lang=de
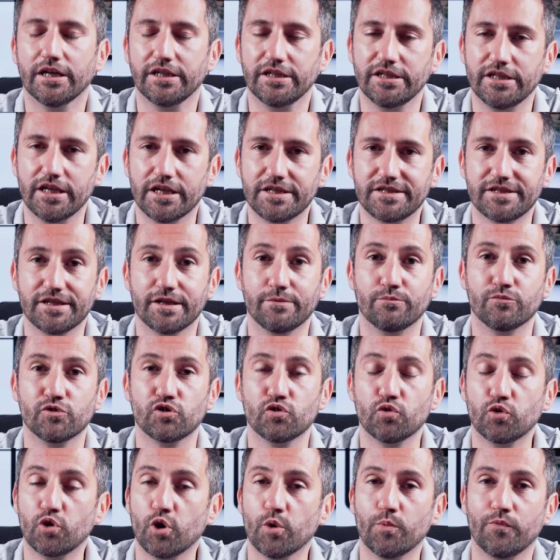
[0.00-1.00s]
die jetzt im
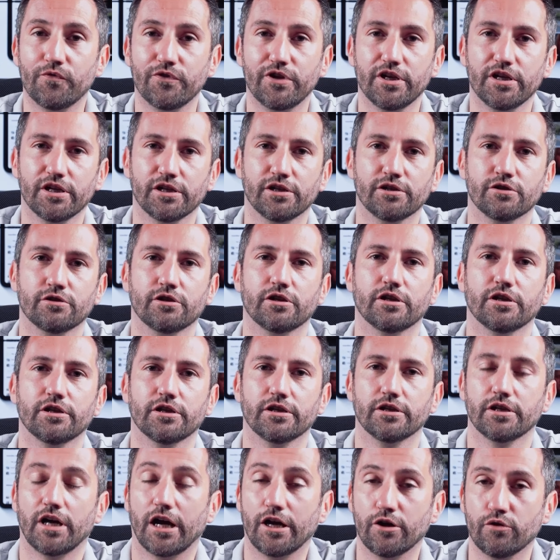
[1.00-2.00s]
zukünftigen
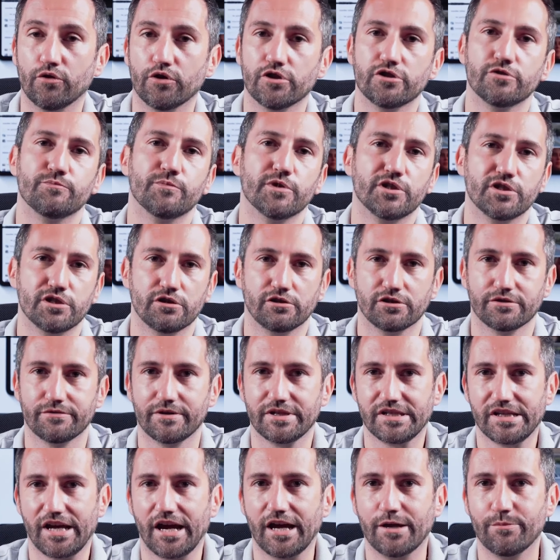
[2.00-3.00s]
äh, iOS
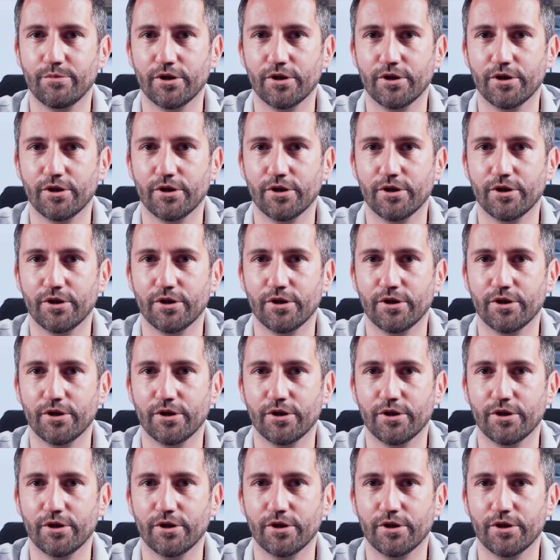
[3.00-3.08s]
bzw.